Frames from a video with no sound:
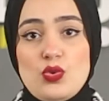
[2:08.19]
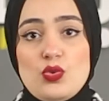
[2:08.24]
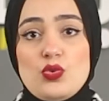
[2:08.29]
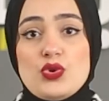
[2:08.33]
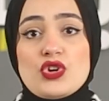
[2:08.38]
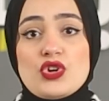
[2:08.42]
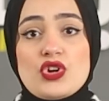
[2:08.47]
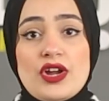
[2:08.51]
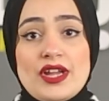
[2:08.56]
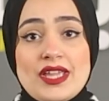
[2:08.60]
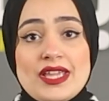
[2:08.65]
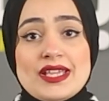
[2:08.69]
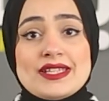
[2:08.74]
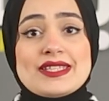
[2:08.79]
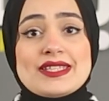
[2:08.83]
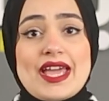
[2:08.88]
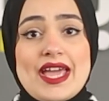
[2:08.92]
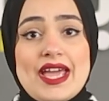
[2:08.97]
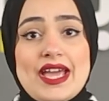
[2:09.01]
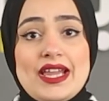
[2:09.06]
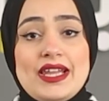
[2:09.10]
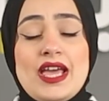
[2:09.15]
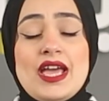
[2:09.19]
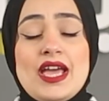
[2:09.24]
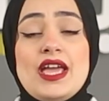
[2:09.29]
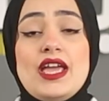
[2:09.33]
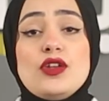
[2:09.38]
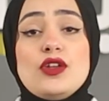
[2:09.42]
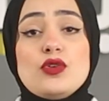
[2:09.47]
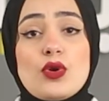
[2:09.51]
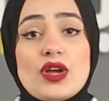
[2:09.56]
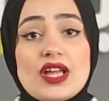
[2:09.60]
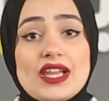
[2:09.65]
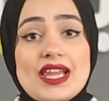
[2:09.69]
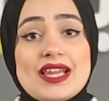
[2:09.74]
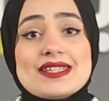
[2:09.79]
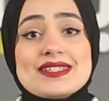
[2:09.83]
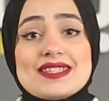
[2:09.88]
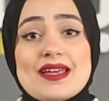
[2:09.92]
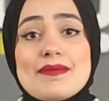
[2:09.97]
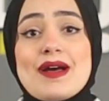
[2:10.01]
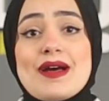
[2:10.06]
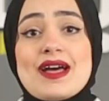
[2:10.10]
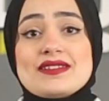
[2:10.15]
والرئيس قال إنه خلال
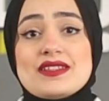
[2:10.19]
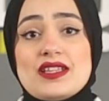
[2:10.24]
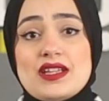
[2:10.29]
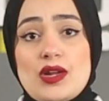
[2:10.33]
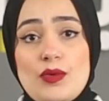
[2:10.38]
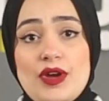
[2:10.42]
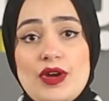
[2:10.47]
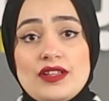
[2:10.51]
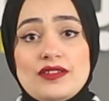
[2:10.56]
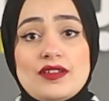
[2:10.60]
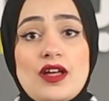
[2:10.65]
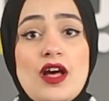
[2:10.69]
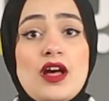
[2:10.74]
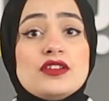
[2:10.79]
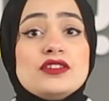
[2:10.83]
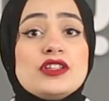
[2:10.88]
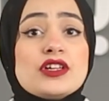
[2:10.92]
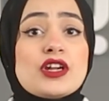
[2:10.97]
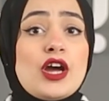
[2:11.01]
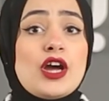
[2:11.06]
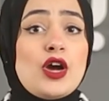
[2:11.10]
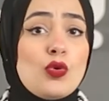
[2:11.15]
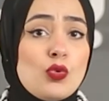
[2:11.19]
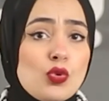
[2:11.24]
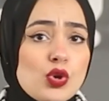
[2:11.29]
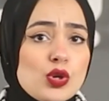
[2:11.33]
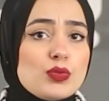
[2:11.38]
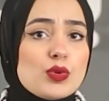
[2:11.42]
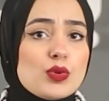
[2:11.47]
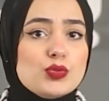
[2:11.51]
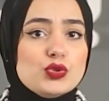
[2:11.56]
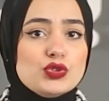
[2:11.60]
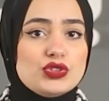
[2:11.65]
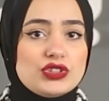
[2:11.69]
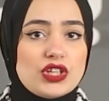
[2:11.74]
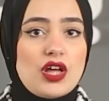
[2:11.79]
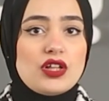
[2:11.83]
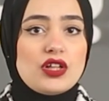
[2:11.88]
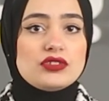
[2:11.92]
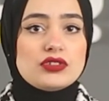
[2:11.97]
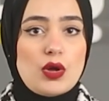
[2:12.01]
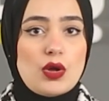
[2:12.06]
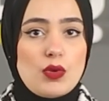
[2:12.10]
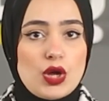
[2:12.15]
سبع سنوات أقدر أقول بمنتهى
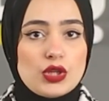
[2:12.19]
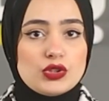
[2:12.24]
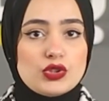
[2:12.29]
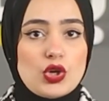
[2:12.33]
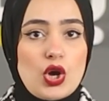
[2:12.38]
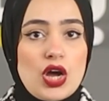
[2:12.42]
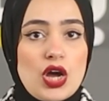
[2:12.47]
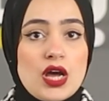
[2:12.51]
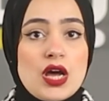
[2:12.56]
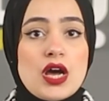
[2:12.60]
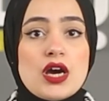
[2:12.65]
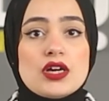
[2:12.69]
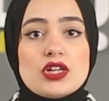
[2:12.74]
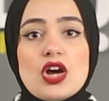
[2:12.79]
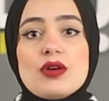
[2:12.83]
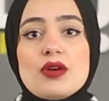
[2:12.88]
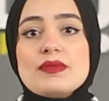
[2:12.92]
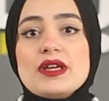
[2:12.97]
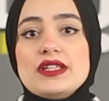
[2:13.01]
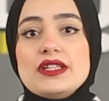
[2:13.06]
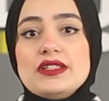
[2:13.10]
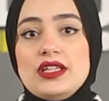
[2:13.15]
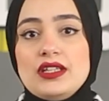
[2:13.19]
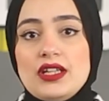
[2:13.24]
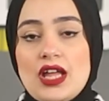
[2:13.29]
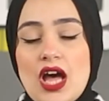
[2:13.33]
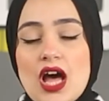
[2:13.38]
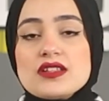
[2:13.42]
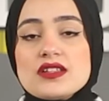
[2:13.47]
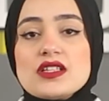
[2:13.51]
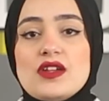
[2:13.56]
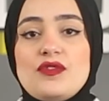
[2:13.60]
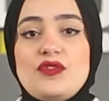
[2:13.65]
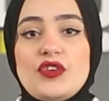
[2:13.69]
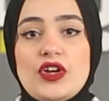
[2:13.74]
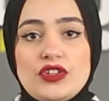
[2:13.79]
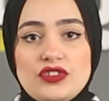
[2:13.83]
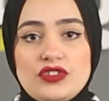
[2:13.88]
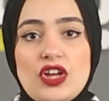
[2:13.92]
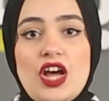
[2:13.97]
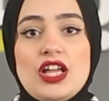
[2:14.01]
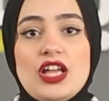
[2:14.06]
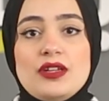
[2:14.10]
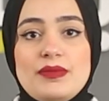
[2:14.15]
التواضع رغم إن اللي حصل في
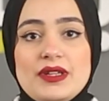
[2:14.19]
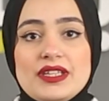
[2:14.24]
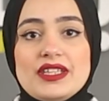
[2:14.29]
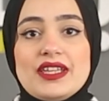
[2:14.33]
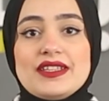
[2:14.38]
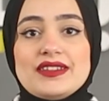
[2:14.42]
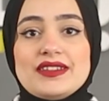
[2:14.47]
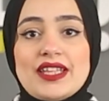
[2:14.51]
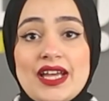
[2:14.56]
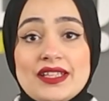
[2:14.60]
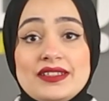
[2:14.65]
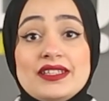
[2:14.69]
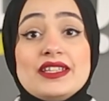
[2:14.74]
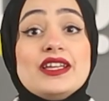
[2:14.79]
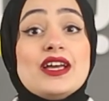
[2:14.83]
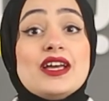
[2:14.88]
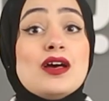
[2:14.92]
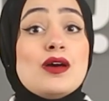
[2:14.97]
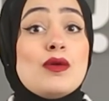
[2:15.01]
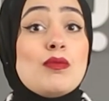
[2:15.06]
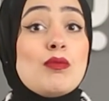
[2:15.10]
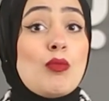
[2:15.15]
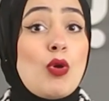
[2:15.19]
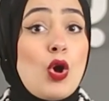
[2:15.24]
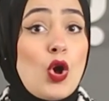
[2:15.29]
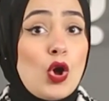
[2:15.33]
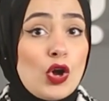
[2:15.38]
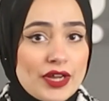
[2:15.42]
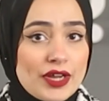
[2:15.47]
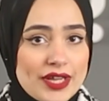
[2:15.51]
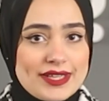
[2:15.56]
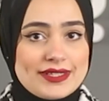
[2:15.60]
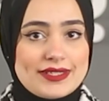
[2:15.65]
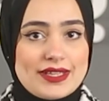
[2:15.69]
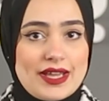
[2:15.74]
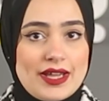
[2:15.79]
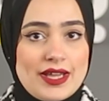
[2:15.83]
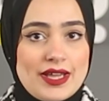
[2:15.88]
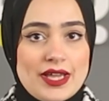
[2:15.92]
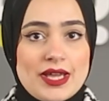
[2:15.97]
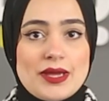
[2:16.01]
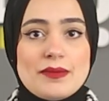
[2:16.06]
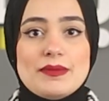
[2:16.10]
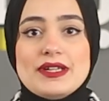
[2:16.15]
قطاع البنية التحتية معجزة
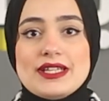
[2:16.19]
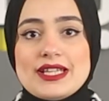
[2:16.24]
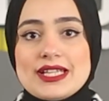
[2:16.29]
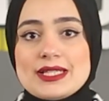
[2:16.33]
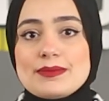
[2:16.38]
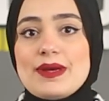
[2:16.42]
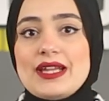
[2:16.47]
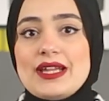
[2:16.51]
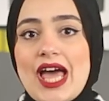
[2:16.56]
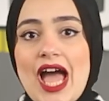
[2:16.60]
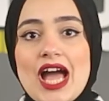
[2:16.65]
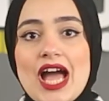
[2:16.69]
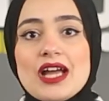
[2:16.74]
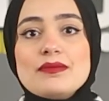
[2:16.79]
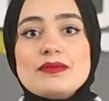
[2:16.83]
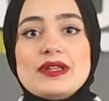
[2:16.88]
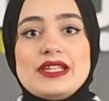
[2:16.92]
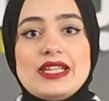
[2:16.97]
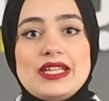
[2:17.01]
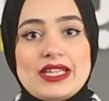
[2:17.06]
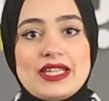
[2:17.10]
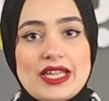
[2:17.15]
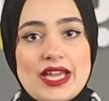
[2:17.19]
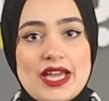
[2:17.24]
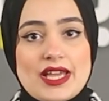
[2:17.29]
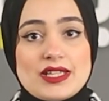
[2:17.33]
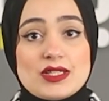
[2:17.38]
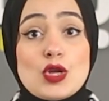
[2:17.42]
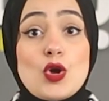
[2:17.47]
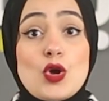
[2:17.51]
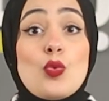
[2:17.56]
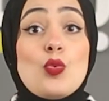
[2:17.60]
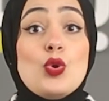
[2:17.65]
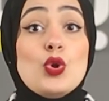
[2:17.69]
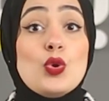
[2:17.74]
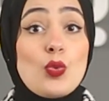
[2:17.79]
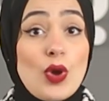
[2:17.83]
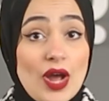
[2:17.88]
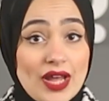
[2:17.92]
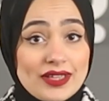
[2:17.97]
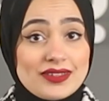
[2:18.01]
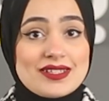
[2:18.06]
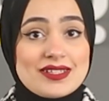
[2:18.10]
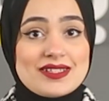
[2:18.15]
بالنسبة لحجم الإنجاز
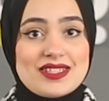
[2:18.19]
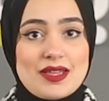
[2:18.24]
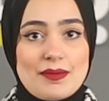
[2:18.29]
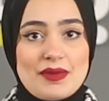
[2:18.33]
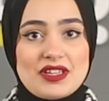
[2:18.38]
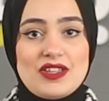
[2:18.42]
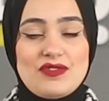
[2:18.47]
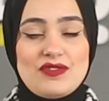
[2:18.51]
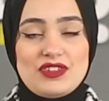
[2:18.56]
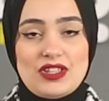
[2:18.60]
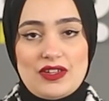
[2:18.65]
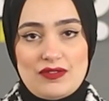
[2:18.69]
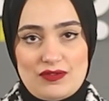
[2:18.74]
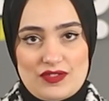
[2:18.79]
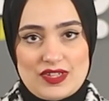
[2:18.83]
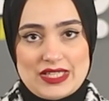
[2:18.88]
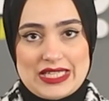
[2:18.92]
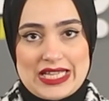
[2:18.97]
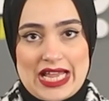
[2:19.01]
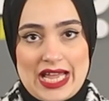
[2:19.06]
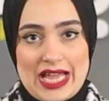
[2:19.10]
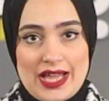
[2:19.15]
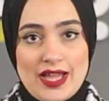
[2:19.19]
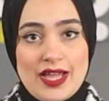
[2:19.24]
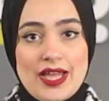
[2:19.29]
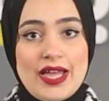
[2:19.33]
والوقت الزمني في تنفيذها